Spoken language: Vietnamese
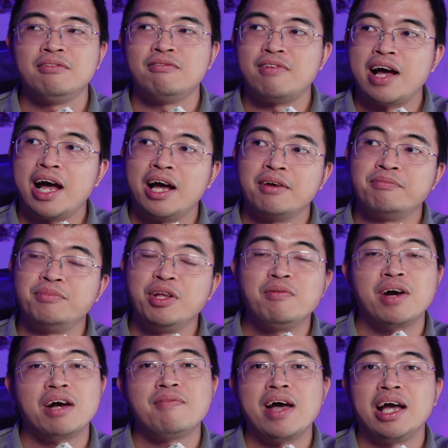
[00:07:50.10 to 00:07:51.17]
và nếu
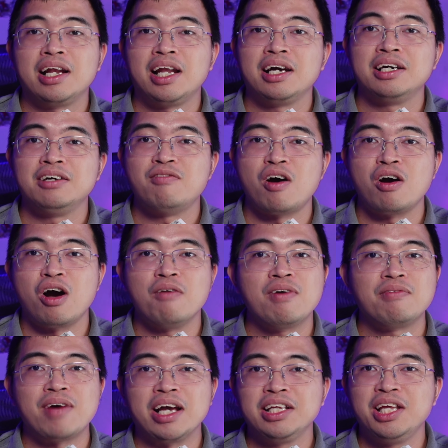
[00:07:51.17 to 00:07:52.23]
mà các bạn là người vào cỏ
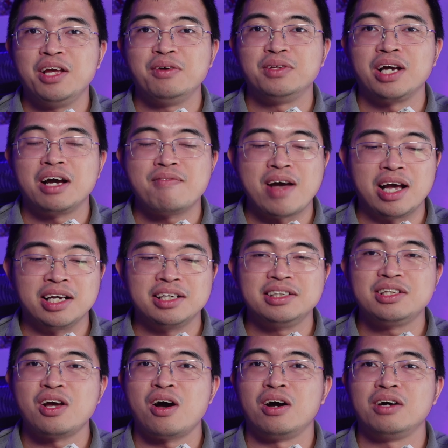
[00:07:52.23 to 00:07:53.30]
văn bản nhiều thì các bạn cứ
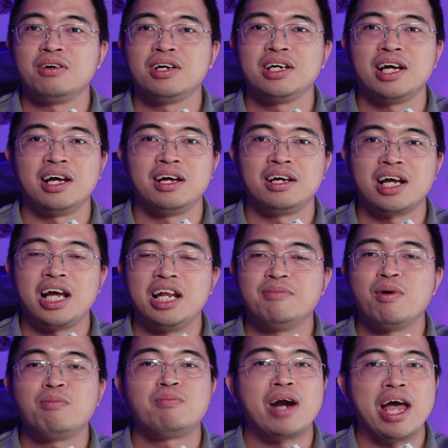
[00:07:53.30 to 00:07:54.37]
chọn à,
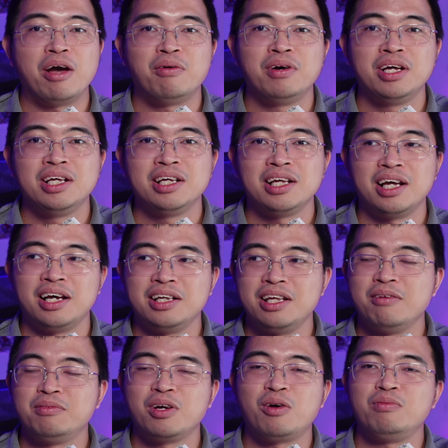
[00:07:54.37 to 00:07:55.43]
Calibop Brown à,
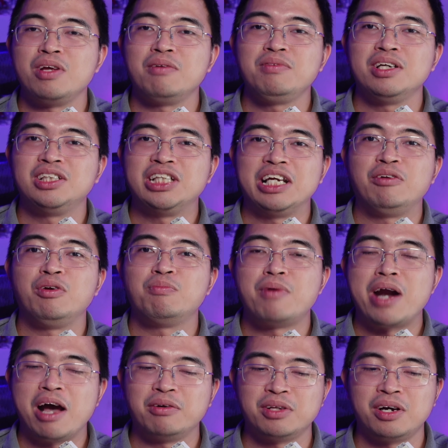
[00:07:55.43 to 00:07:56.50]
giống nó cũng giống như Cherry
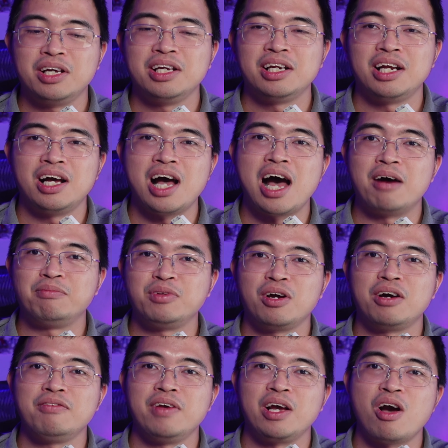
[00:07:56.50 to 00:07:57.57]
Brown thôi à, hợp cho
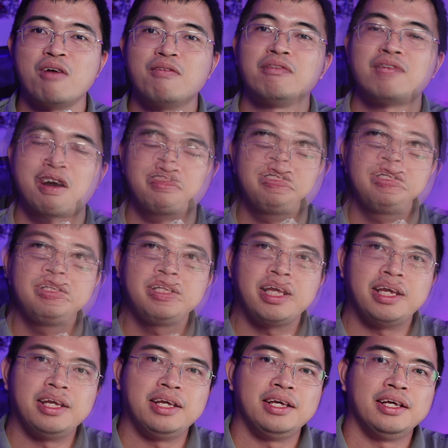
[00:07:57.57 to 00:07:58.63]
cái việc gõ văn phòng
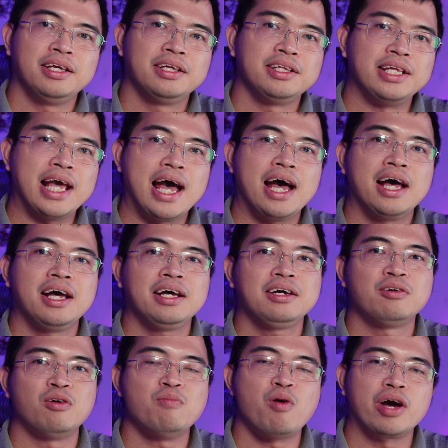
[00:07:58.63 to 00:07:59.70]
thì giá
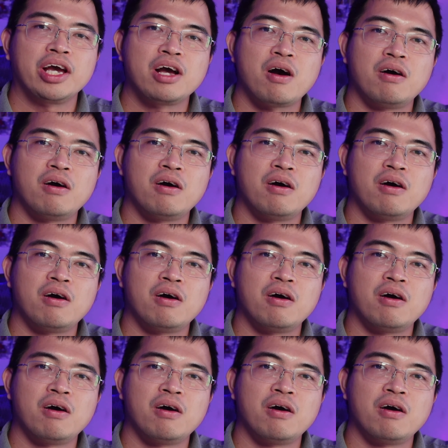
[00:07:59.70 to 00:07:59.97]
của một cái